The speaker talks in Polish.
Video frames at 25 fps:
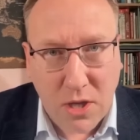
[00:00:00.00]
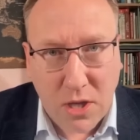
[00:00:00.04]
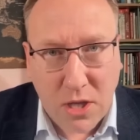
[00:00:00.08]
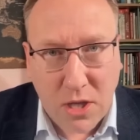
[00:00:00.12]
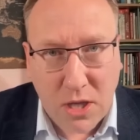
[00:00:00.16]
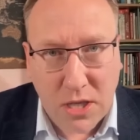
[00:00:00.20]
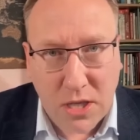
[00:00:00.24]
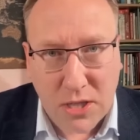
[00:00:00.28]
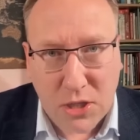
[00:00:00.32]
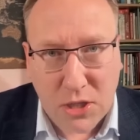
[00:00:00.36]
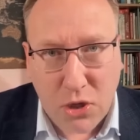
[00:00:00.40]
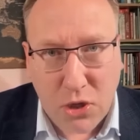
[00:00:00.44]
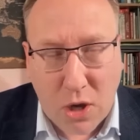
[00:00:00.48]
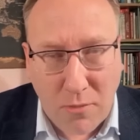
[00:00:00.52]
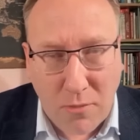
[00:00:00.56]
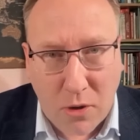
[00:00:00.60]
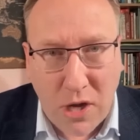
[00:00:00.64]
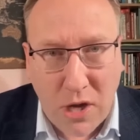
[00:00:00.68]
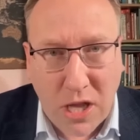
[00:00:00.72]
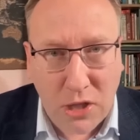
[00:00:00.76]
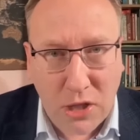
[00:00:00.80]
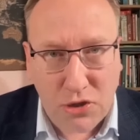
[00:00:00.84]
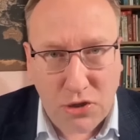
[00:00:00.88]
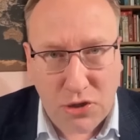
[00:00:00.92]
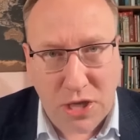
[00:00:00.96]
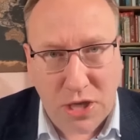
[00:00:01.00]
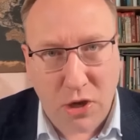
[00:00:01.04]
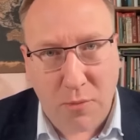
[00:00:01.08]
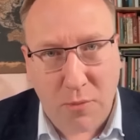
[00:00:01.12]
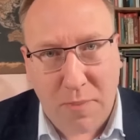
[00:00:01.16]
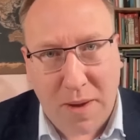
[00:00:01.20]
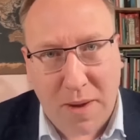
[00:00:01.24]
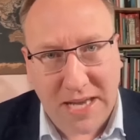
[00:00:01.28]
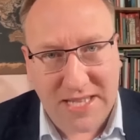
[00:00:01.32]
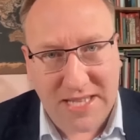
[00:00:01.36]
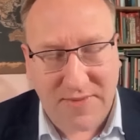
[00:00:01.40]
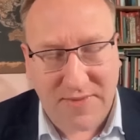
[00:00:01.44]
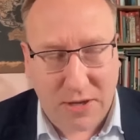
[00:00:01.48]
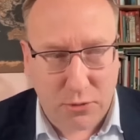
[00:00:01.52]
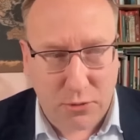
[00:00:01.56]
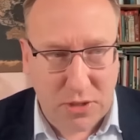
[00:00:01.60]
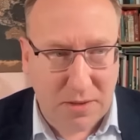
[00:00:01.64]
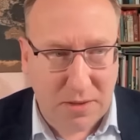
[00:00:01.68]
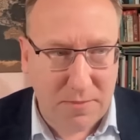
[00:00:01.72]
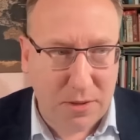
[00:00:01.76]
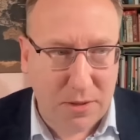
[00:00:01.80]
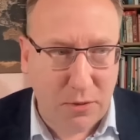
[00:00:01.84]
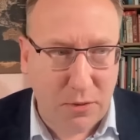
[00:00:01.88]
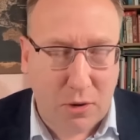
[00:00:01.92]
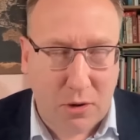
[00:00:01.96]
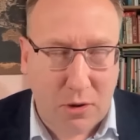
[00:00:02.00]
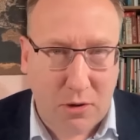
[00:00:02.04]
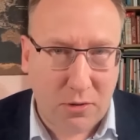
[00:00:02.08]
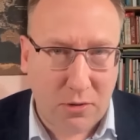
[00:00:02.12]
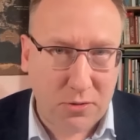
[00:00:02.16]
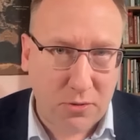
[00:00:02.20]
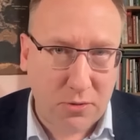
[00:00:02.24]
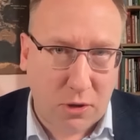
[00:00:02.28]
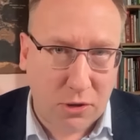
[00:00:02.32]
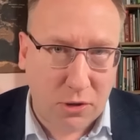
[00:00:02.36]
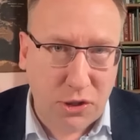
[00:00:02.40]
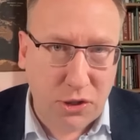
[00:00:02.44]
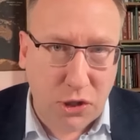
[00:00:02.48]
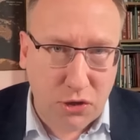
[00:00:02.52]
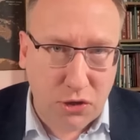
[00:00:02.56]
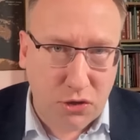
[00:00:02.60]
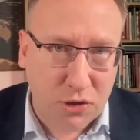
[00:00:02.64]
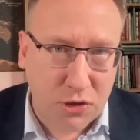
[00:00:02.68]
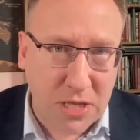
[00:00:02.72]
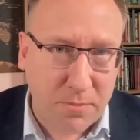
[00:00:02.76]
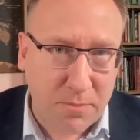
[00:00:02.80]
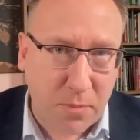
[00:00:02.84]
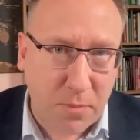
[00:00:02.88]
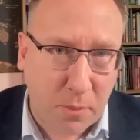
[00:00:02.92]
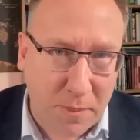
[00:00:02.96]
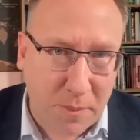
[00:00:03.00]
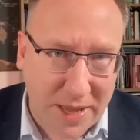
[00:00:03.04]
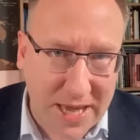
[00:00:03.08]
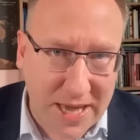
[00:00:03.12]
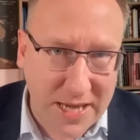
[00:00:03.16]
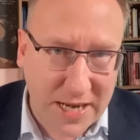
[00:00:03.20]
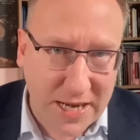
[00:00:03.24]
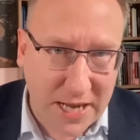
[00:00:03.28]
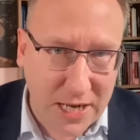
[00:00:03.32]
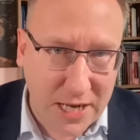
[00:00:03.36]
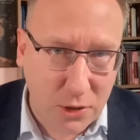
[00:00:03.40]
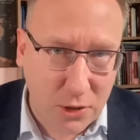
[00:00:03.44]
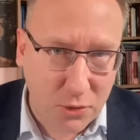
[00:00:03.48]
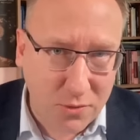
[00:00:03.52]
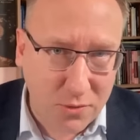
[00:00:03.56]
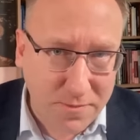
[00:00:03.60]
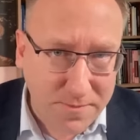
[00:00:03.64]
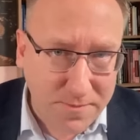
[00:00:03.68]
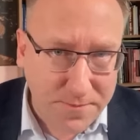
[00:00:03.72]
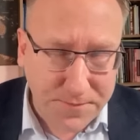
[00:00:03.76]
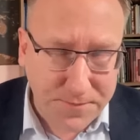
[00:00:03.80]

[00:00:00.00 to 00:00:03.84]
Y, z homogenicznego państwa, które było odziedziczone po PRL-u,